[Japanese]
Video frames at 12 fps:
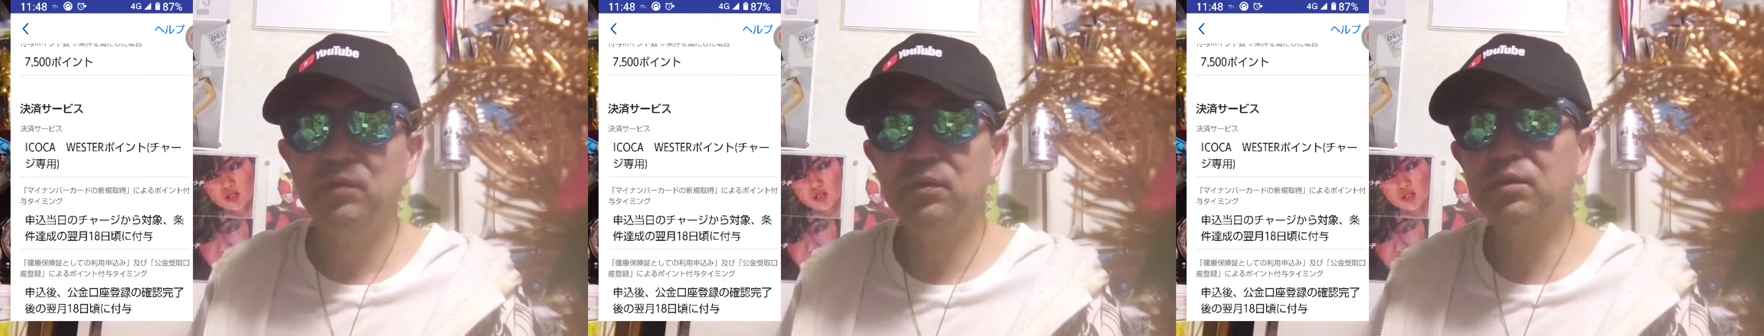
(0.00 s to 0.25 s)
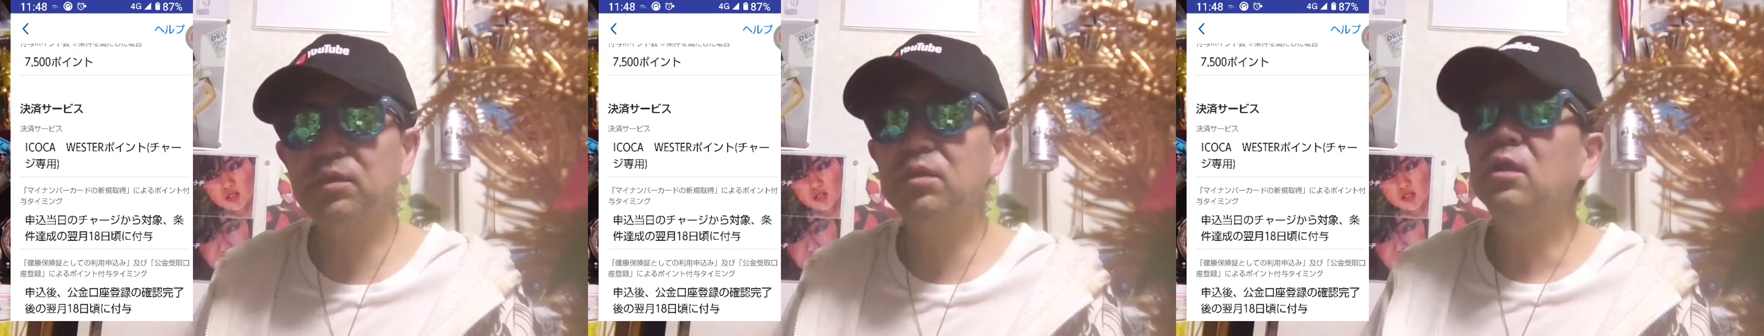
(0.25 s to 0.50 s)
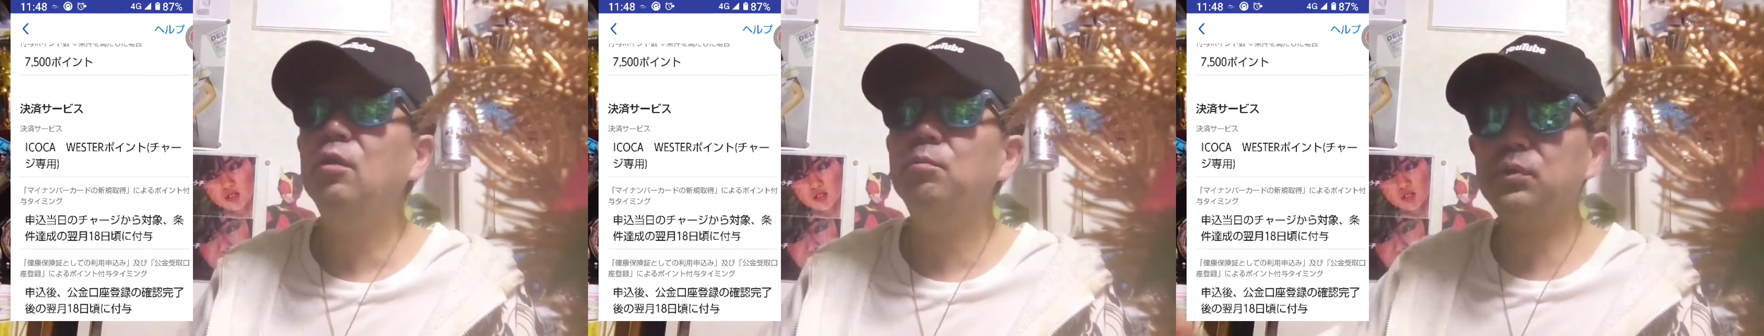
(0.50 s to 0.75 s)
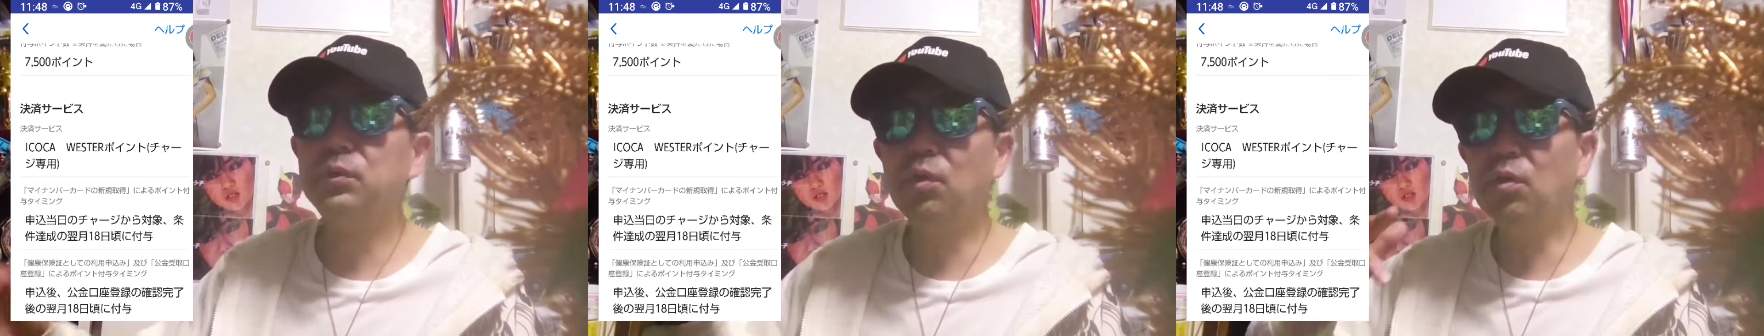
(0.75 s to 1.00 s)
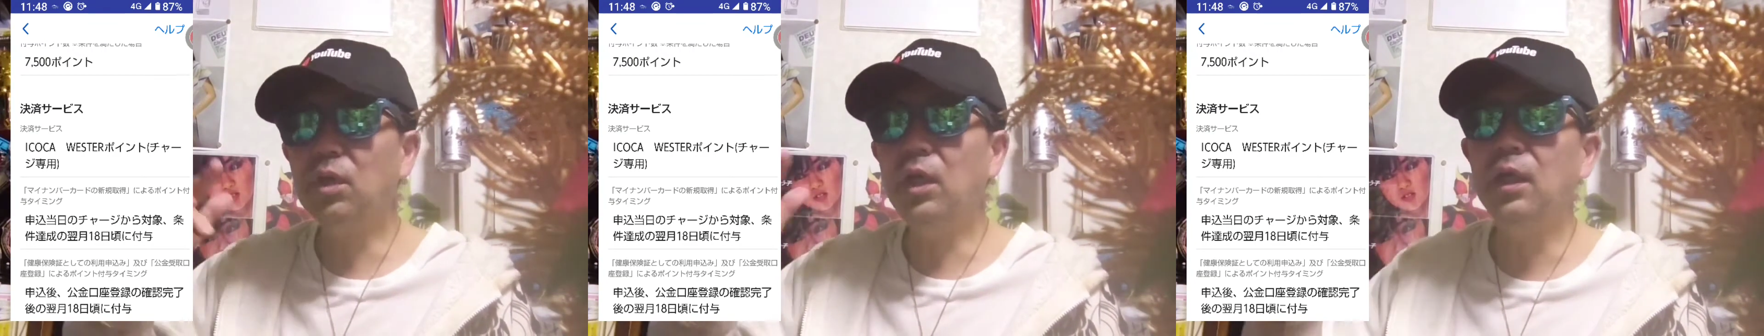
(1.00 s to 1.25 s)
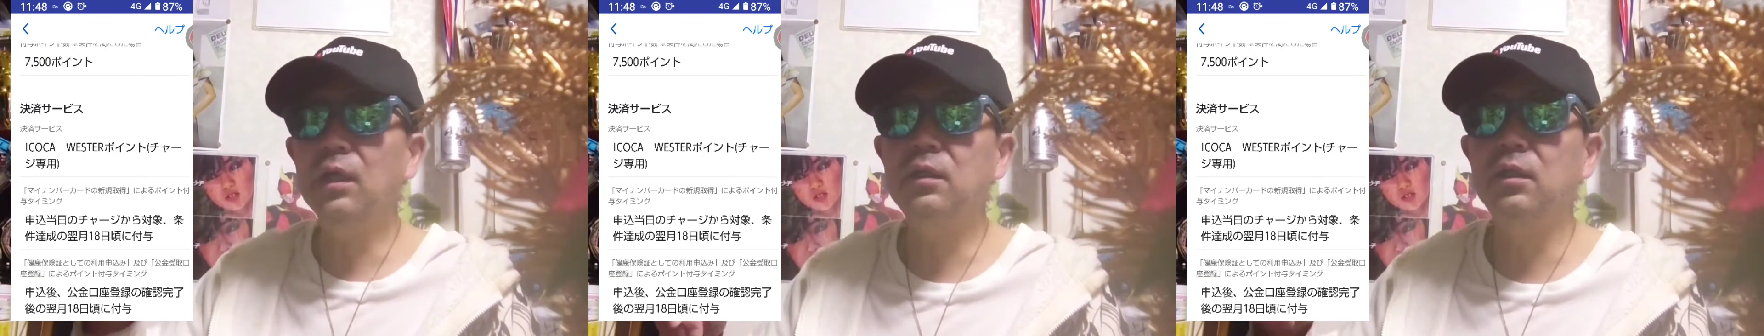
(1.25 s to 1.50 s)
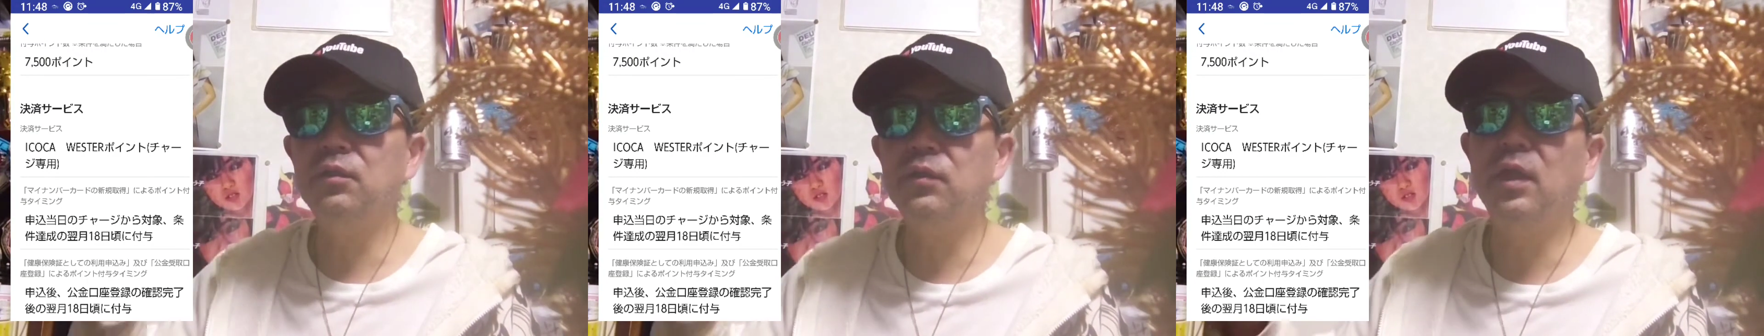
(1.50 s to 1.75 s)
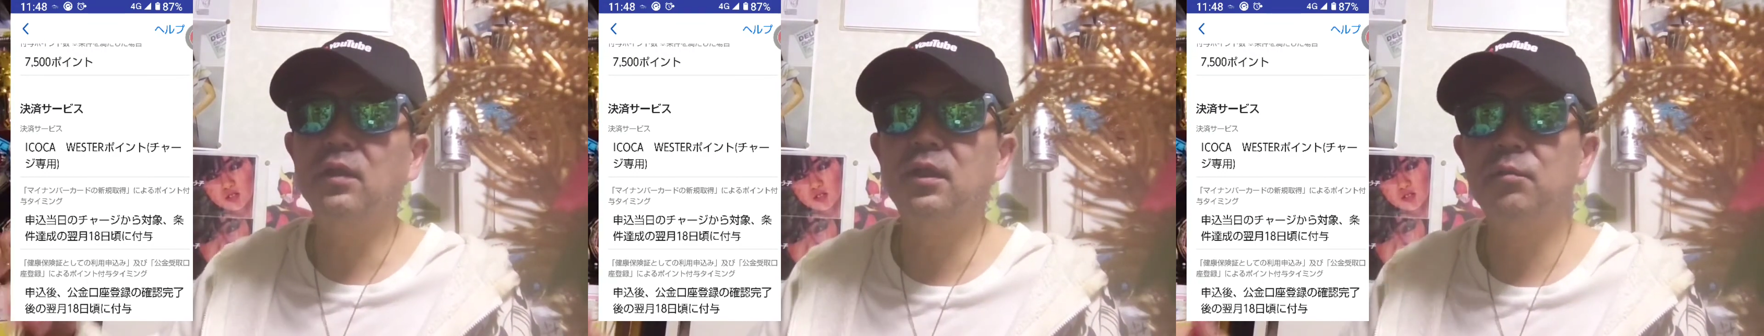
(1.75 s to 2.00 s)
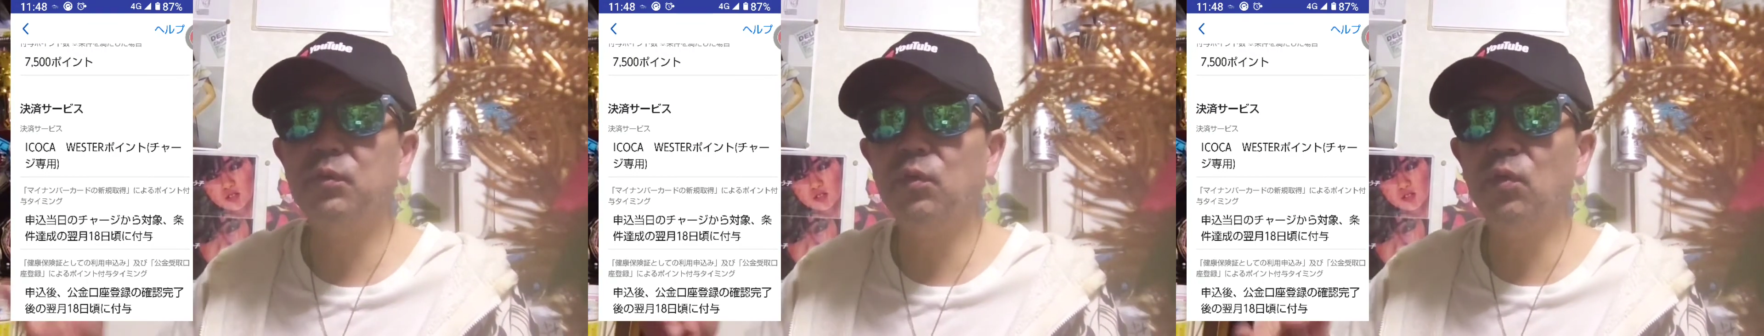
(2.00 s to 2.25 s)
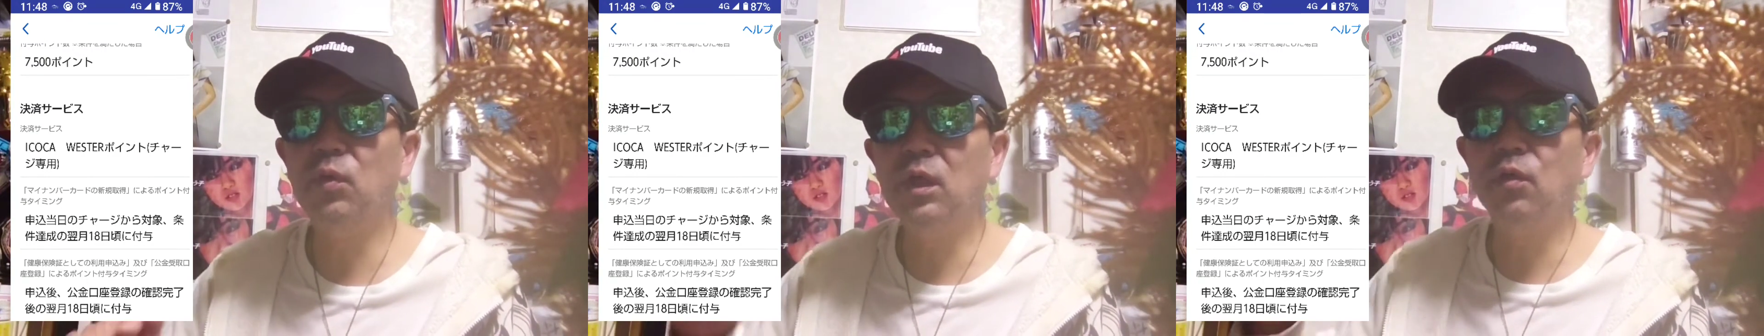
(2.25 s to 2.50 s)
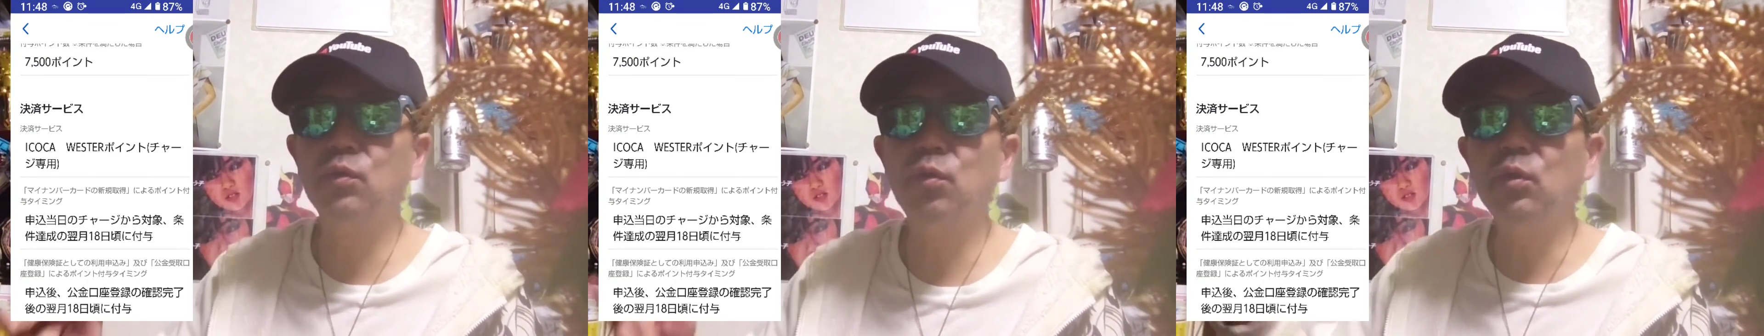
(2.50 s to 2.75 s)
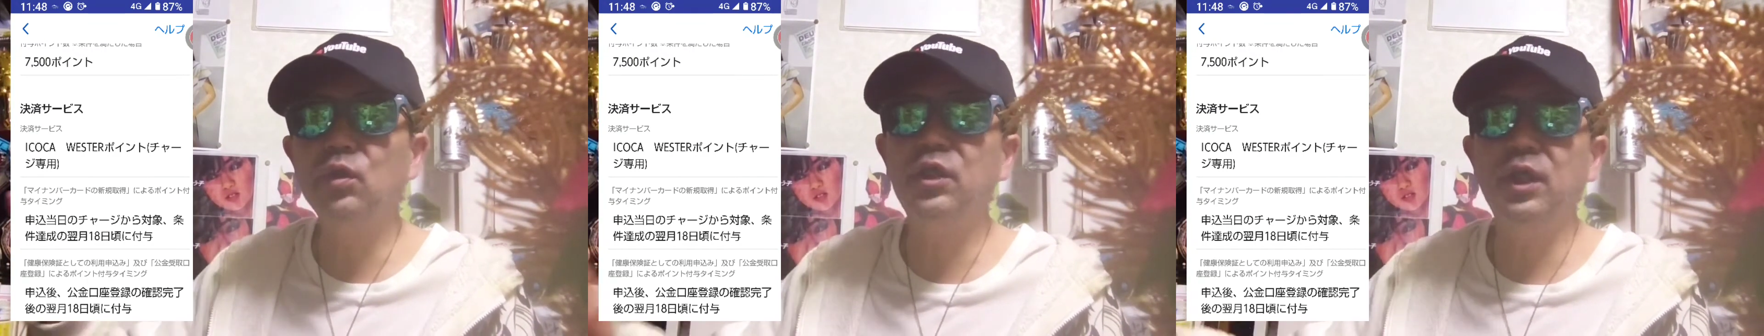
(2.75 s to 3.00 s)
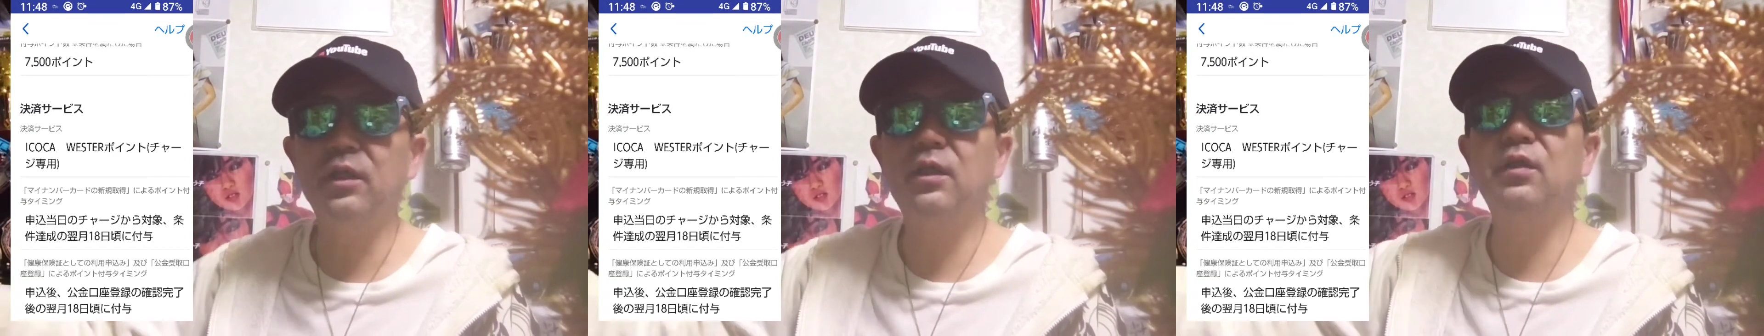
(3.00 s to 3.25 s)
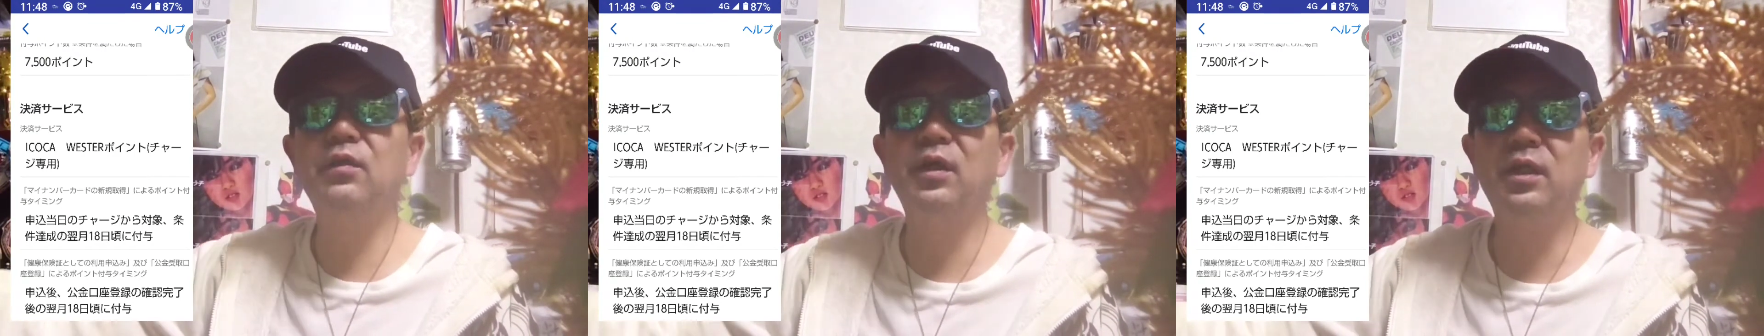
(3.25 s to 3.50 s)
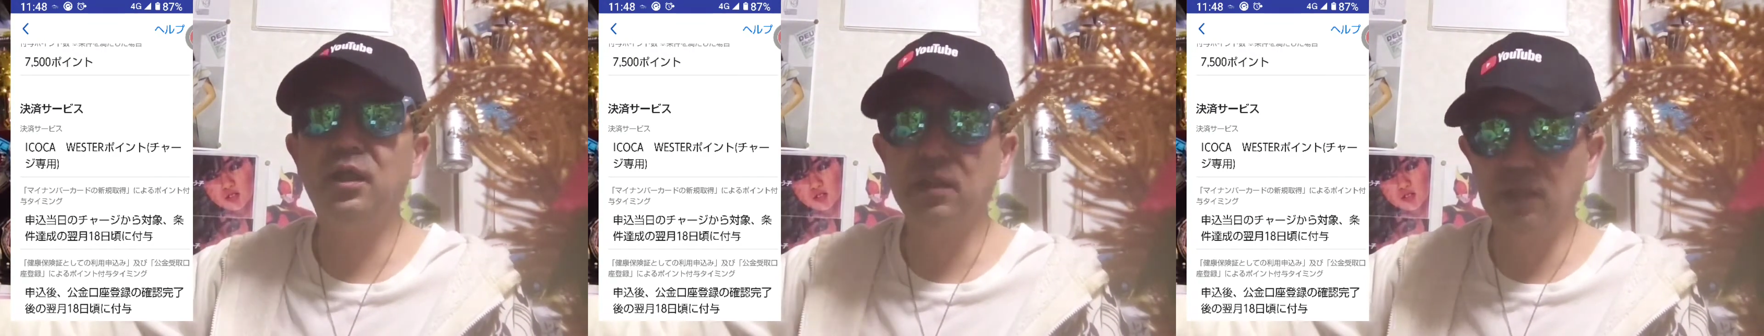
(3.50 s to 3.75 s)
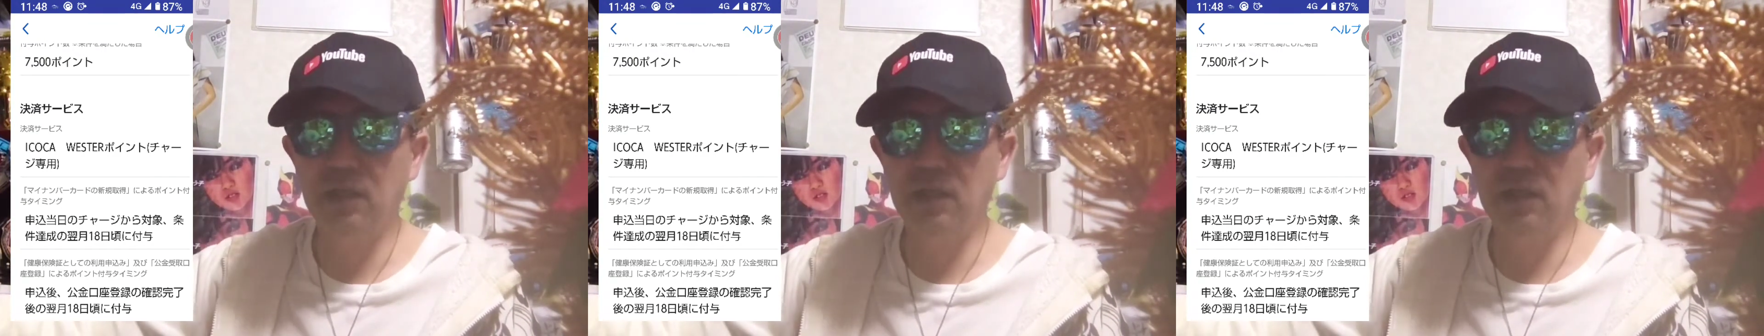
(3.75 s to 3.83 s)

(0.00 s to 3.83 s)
普通、ブローカーっていうのがあるんやけど、ブローカーを通してやってるわけやか